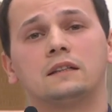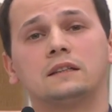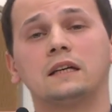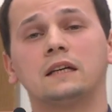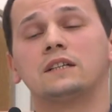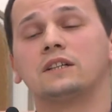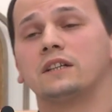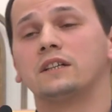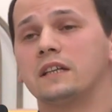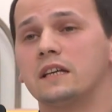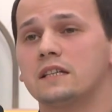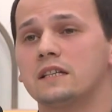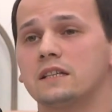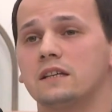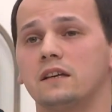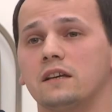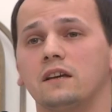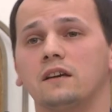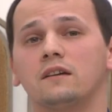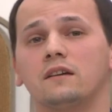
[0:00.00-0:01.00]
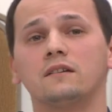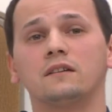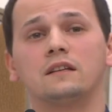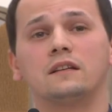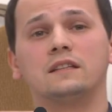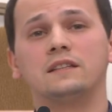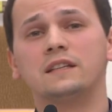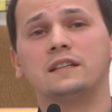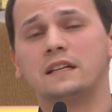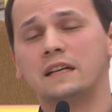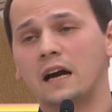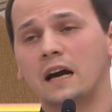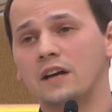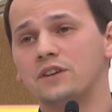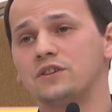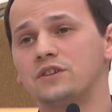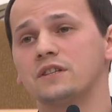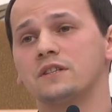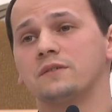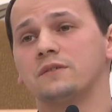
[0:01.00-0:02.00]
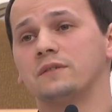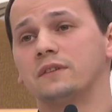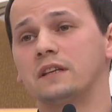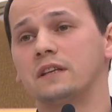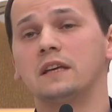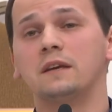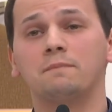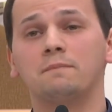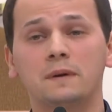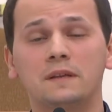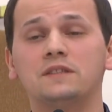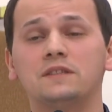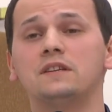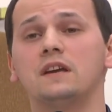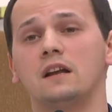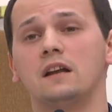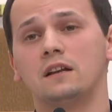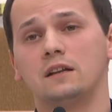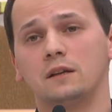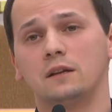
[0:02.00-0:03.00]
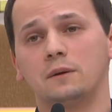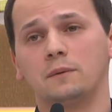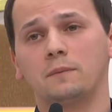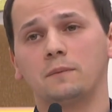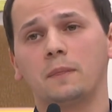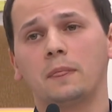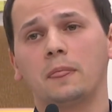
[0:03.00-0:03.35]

также есть и некачественные, и поддельные.